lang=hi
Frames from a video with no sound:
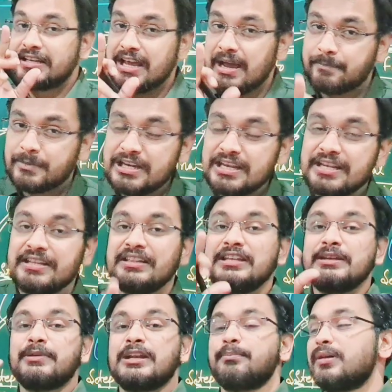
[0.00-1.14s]
कि आपकी
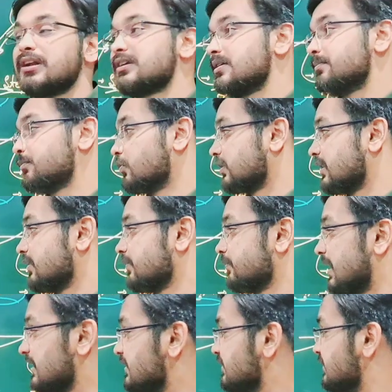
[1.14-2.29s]
हिंदी में नंबर कम हो गए
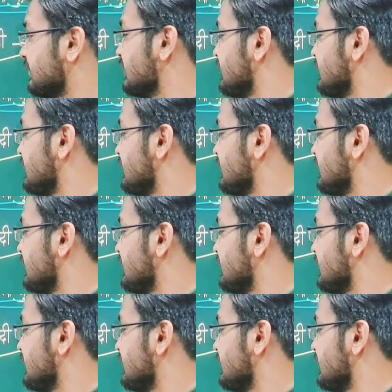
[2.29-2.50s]
मान लीजिए